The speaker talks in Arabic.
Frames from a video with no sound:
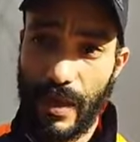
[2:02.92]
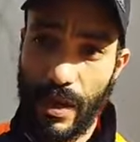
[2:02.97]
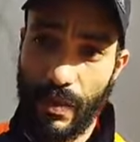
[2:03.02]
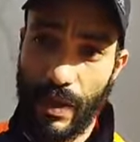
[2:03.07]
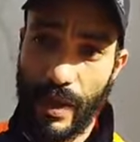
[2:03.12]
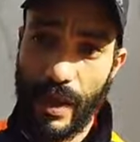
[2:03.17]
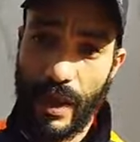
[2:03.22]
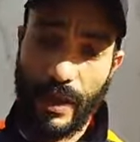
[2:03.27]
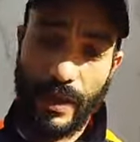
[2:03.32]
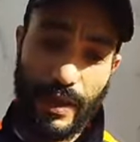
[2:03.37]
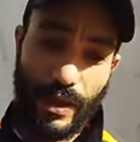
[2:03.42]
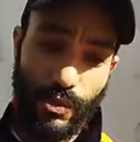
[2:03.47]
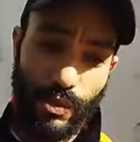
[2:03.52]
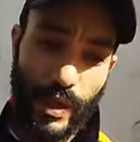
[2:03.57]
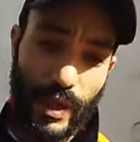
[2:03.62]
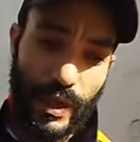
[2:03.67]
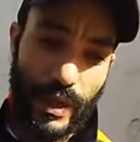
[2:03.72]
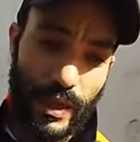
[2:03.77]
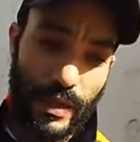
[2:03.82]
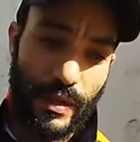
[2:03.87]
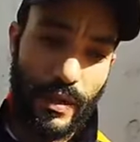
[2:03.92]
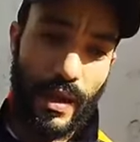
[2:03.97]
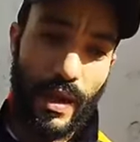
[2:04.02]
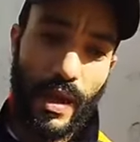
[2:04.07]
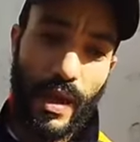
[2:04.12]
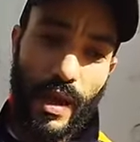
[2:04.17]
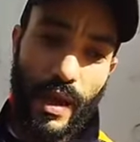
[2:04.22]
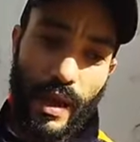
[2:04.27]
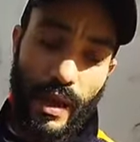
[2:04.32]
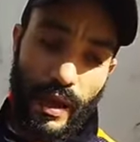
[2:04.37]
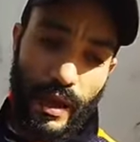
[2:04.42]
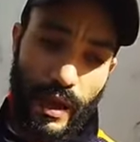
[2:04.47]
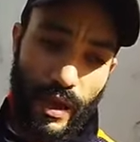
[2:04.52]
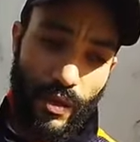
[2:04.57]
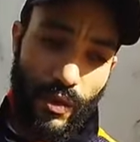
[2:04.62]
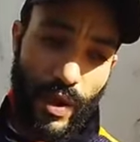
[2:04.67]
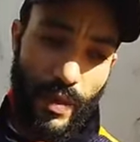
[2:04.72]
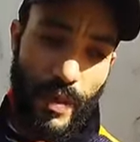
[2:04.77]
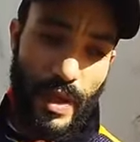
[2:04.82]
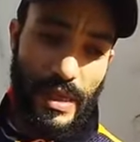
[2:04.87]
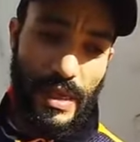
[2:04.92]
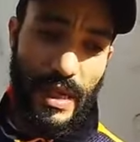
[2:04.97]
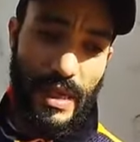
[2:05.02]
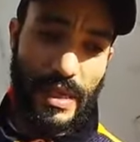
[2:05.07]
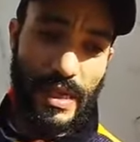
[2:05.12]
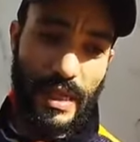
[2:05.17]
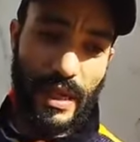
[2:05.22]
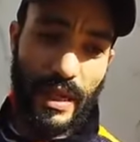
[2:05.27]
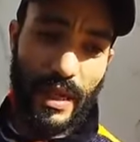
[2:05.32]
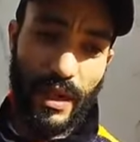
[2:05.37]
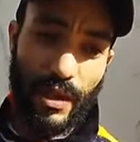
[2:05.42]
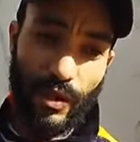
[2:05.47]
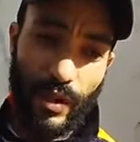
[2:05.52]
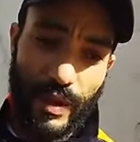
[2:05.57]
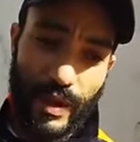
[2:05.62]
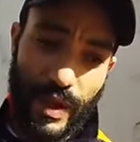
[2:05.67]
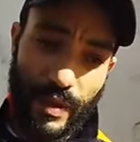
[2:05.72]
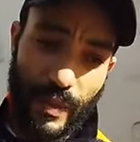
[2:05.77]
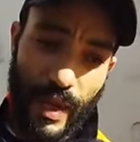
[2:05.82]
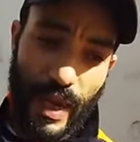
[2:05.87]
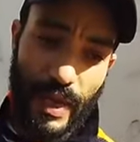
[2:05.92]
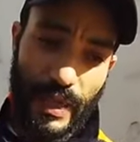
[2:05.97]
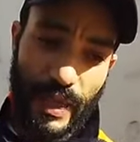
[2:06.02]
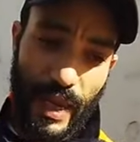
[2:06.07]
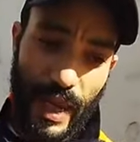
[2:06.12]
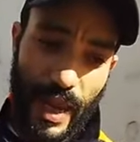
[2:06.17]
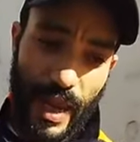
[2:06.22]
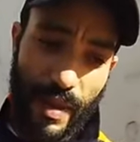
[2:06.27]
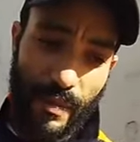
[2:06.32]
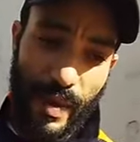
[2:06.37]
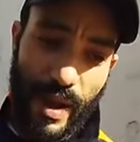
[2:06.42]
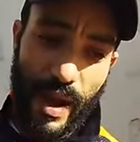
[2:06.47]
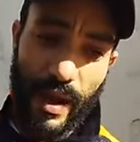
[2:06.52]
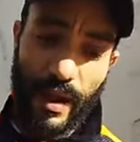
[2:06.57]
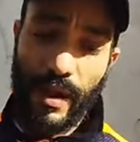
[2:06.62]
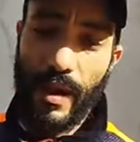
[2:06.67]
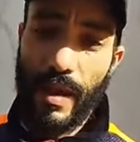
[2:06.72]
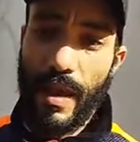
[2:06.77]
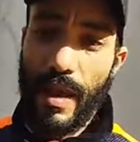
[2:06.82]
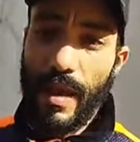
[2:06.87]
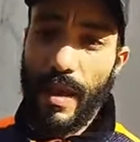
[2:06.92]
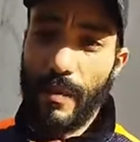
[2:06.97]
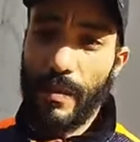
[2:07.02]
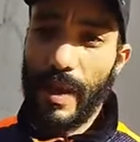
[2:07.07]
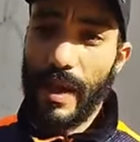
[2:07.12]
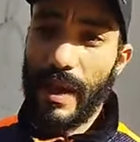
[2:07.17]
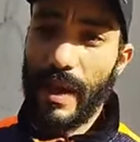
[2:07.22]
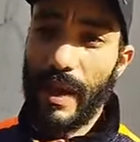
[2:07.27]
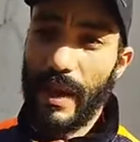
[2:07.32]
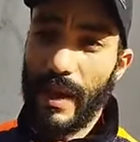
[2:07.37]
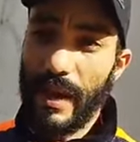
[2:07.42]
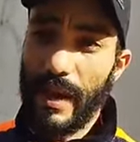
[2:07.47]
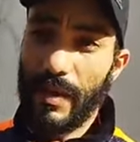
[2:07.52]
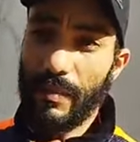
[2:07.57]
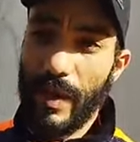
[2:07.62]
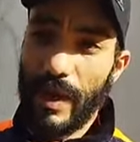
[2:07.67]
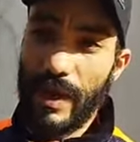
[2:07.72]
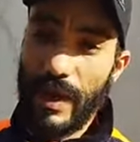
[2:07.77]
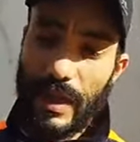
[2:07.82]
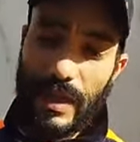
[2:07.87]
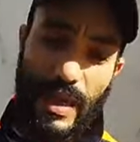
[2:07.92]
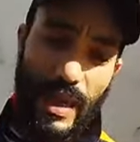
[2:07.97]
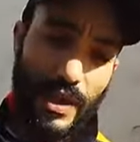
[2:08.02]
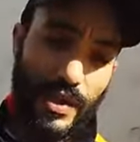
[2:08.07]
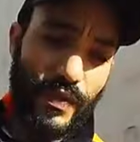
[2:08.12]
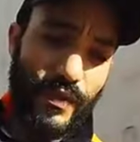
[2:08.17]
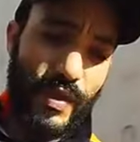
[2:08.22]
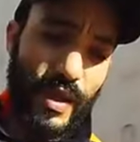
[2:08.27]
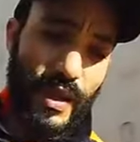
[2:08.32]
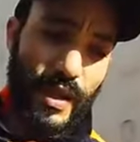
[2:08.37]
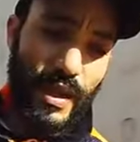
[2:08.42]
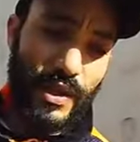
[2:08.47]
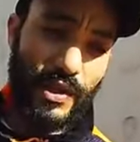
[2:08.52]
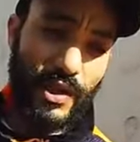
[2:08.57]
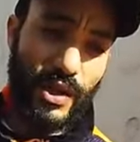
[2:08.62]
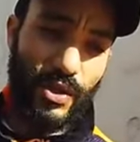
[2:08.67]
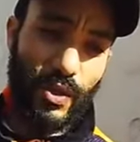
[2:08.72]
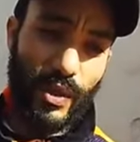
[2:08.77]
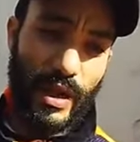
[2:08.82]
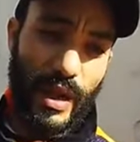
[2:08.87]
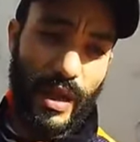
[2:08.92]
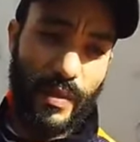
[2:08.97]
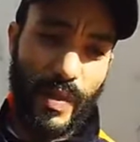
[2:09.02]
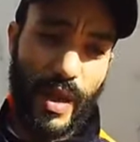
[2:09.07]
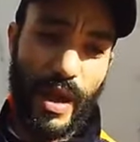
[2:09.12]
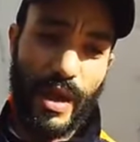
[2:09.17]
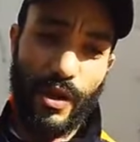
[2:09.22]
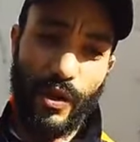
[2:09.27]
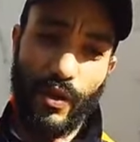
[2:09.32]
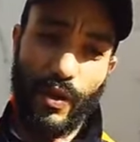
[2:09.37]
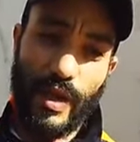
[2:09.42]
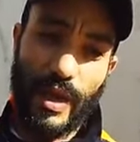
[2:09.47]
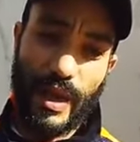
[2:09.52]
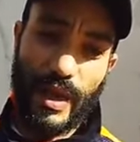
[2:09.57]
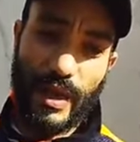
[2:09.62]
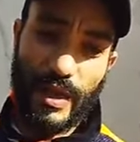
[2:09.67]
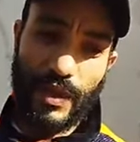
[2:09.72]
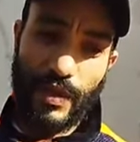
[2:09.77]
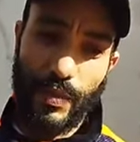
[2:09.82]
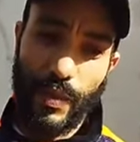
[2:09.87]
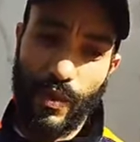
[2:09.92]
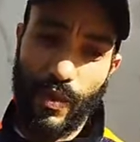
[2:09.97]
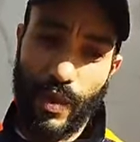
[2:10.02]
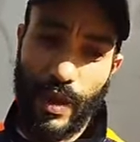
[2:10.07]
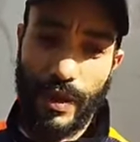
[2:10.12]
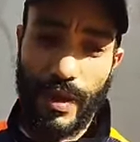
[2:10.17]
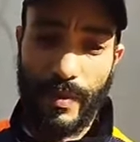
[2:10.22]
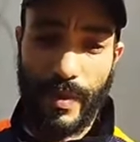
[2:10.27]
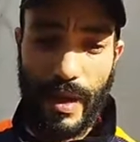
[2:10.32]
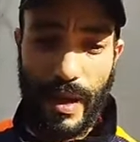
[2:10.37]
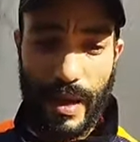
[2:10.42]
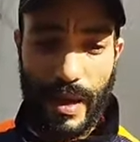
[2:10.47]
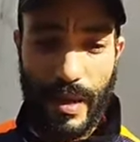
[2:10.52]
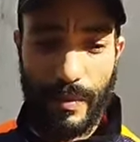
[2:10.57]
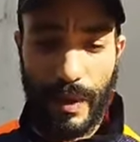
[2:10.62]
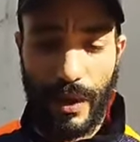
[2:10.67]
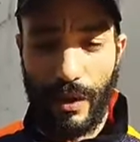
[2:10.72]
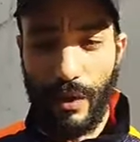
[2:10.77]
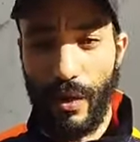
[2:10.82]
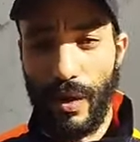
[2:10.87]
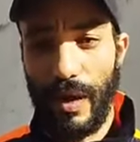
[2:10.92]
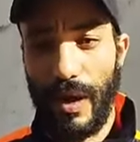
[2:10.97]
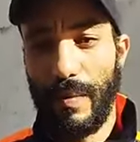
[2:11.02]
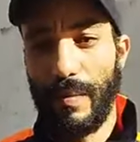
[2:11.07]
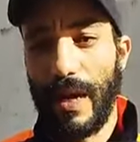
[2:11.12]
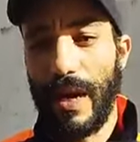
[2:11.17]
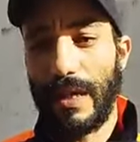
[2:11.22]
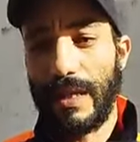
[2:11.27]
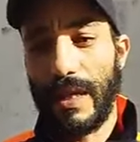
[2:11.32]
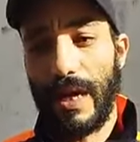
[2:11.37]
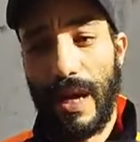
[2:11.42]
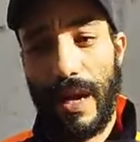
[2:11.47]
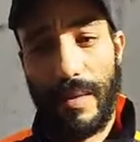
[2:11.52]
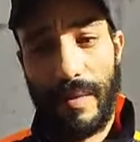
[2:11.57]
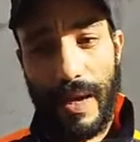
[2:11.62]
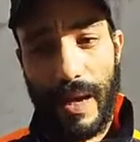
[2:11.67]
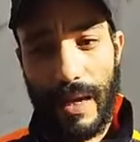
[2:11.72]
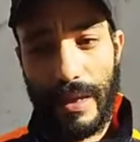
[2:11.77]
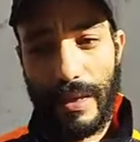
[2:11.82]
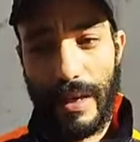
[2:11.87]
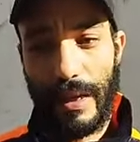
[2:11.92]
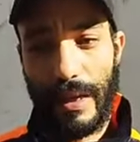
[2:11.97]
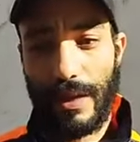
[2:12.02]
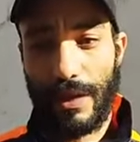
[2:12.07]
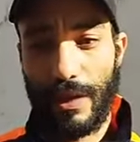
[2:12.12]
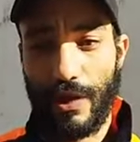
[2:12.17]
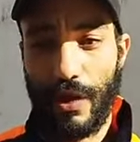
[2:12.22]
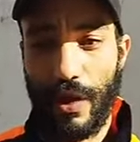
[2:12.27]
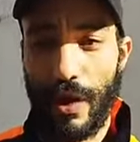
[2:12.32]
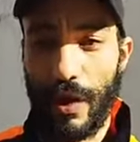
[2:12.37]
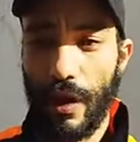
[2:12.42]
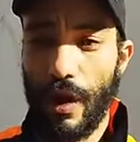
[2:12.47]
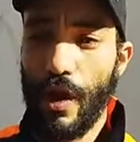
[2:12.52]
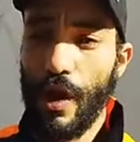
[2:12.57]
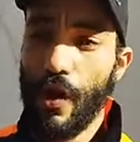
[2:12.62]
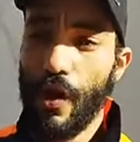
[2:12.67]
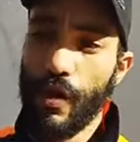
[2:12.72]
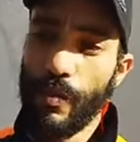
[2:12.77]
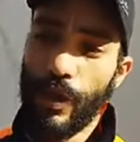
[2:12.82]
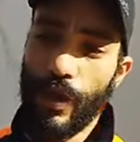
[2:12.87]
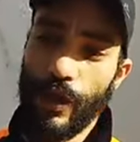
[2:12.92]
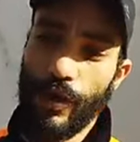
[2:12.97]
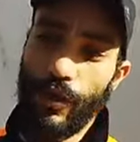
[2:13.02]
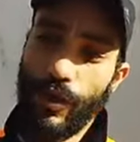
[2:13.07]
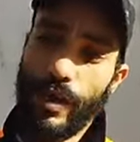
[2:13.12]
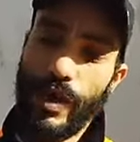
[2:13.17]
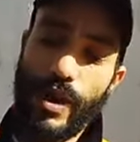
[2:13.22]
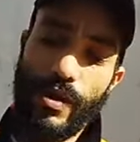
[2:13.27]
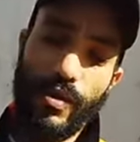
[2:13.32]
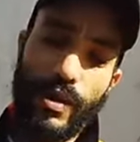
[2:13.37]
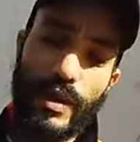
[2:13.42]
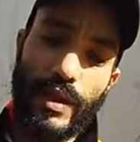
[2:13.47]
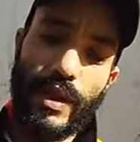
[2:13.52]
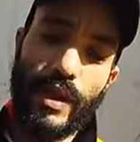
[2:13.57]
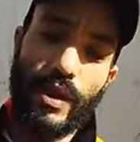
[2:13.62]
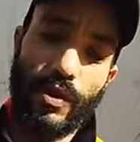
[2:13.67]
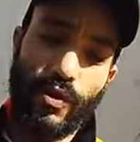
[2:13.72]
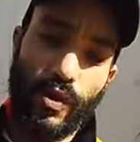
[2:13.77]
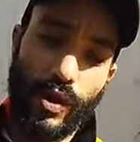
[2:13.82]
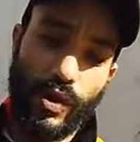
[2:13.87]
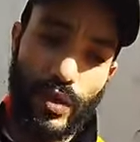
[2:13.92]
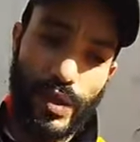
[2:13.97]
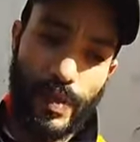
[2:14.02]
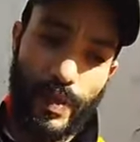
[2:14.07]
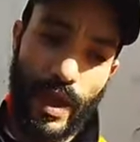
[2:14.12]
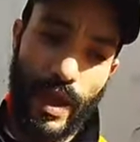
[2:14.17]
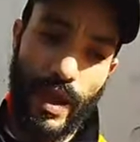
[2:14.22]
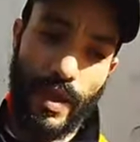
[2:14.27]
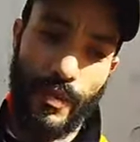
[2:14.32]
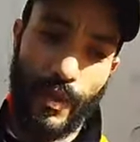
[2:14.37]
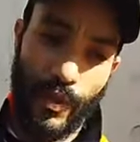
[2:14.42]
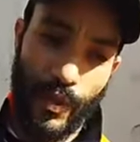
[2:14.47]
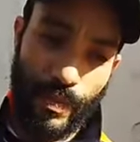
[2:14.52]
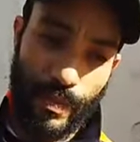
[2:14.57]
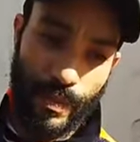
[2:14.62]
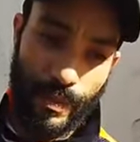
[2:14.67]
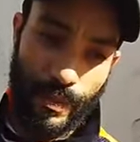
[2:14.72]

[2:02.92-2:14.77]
وانا عندي وليد اللي هو مازال صغير وعندي مراتي حامله ملي ملي اكتشفنا داك الشيء وهي البارح وهي كتبوع يعني دابا انا مخلوع على مراتي حامله عندها 3 شهور ومخلوع على ولدي اللي كله صباح حبوب